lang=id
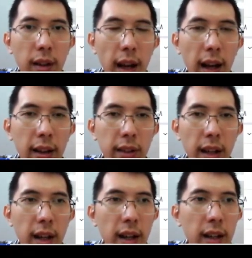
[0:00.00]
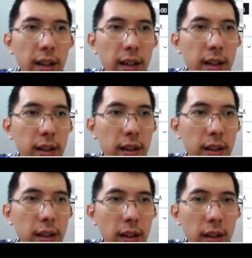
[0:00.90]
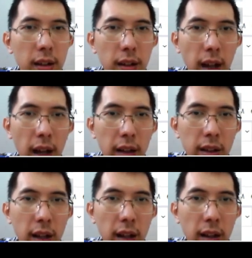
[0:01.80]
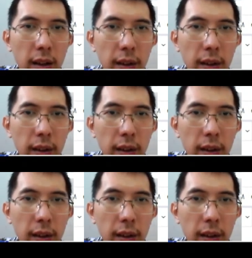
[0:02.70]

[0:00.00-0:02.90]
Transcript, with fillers: A-nya. A-nya.